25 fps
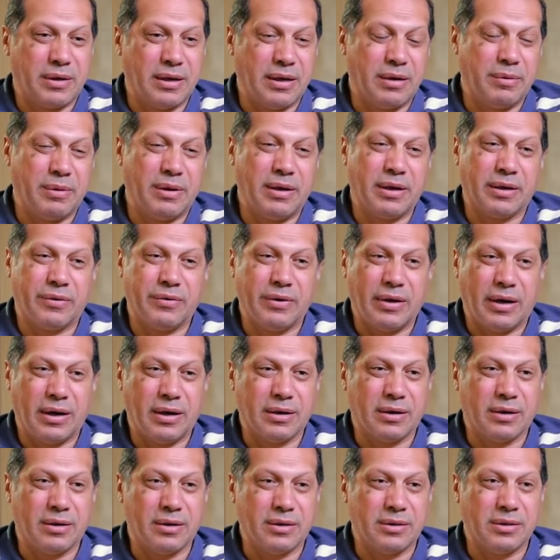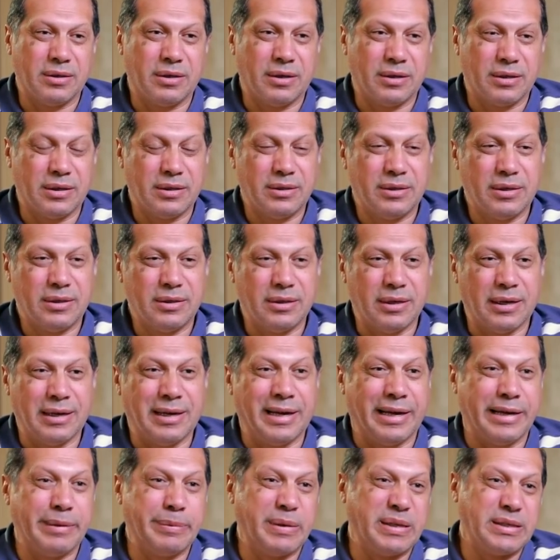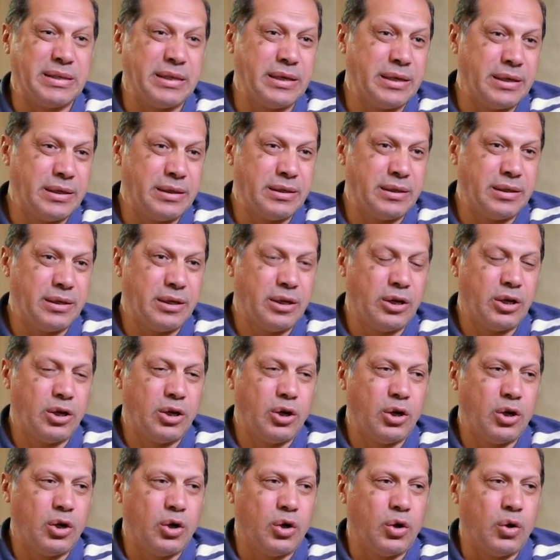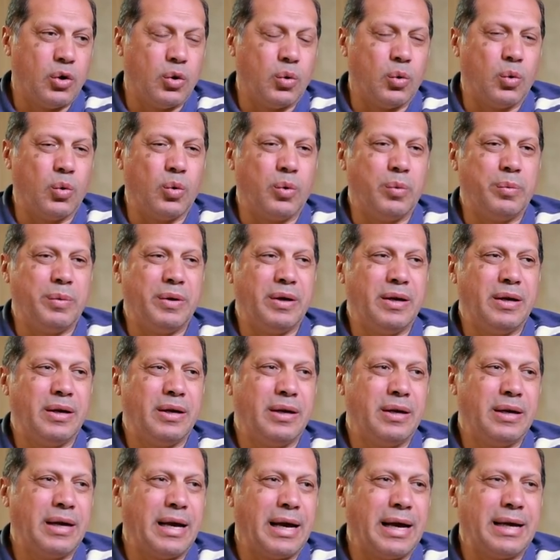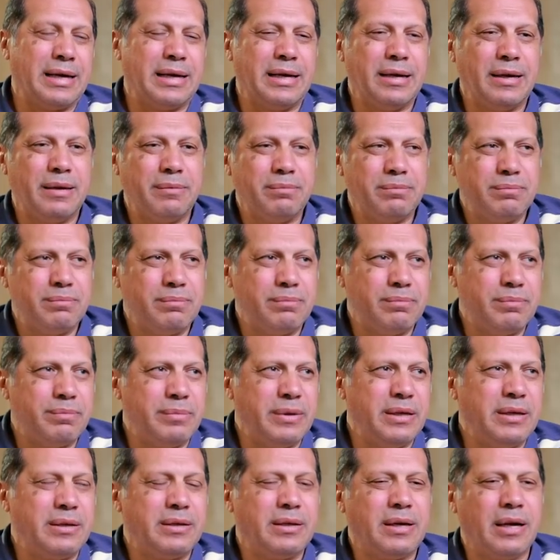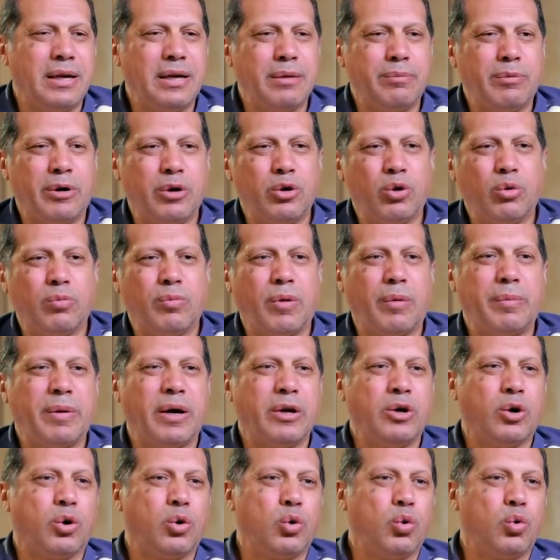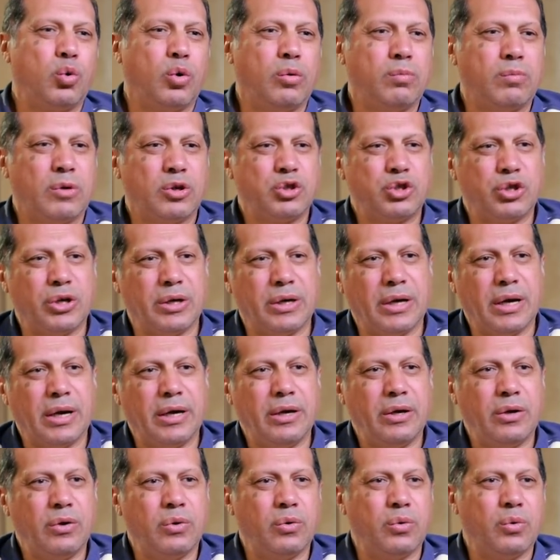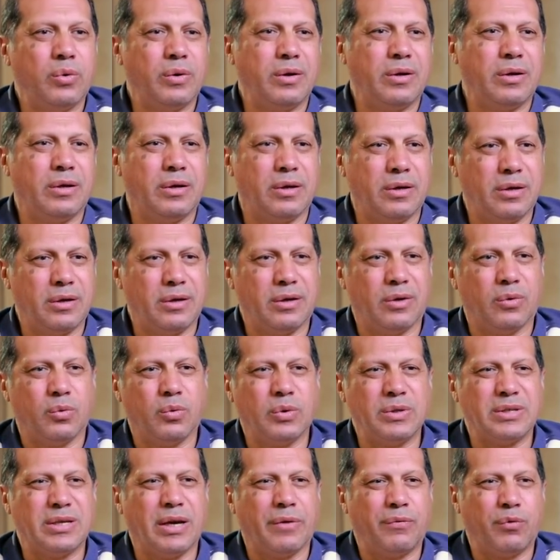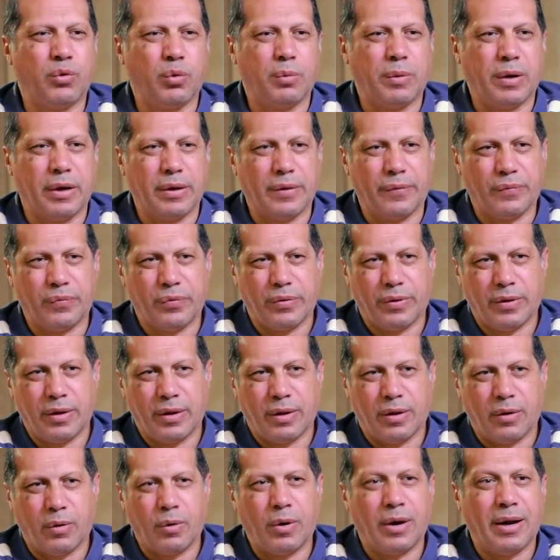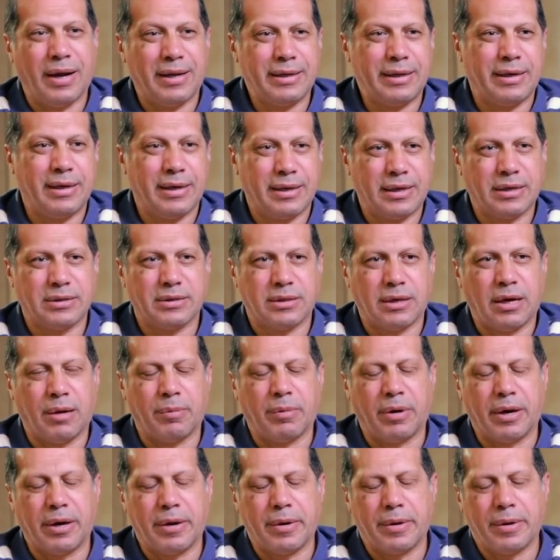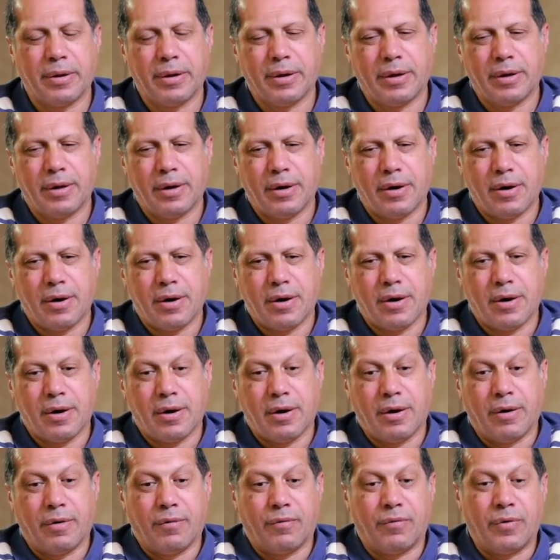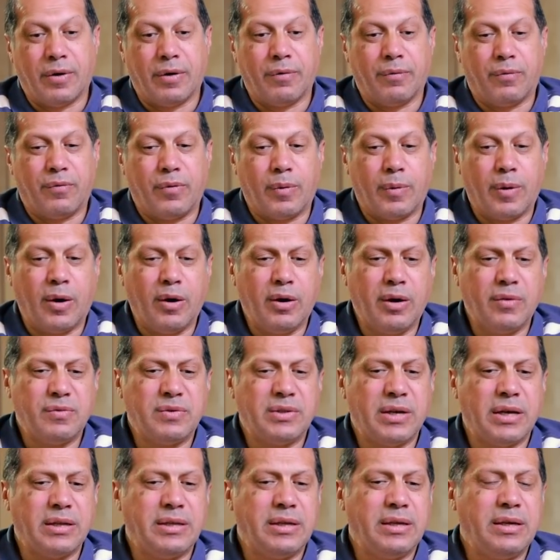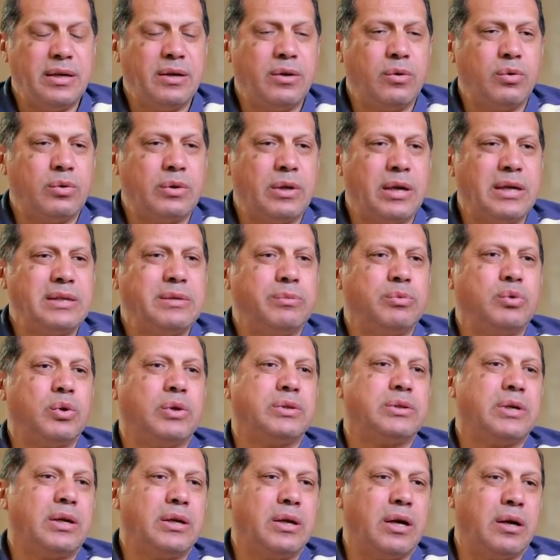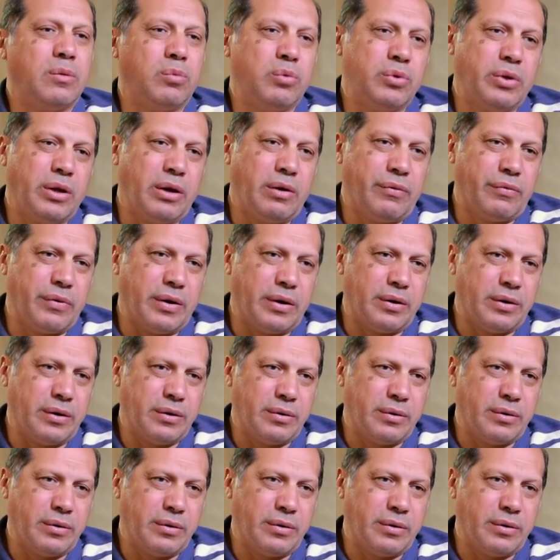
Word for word: خلي بالك في حاجه خطيره جدا اللعيبه زهقت ويعني بيتكلموا ان هم بقى يخرجوا الماتش الجاي ويسافروا بقى يعني القعده هناك كانت صعبه يعني ففي مواقف زي دي كنت لازم توصلها للمدير الفني